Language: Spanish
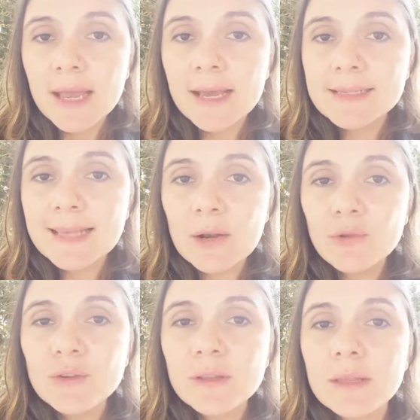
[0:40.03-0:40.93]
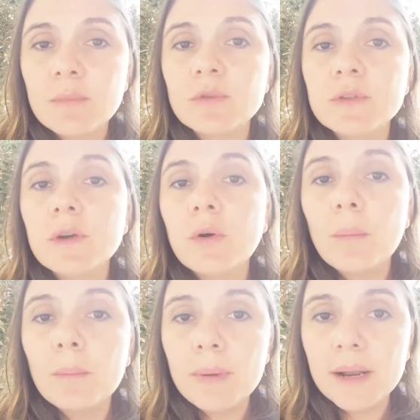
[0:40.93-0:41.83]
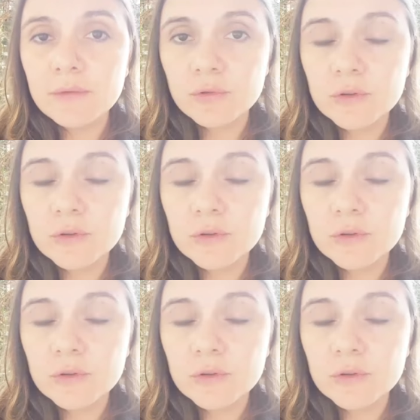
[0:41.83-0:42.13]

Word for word: es que nos sentimos incompletos,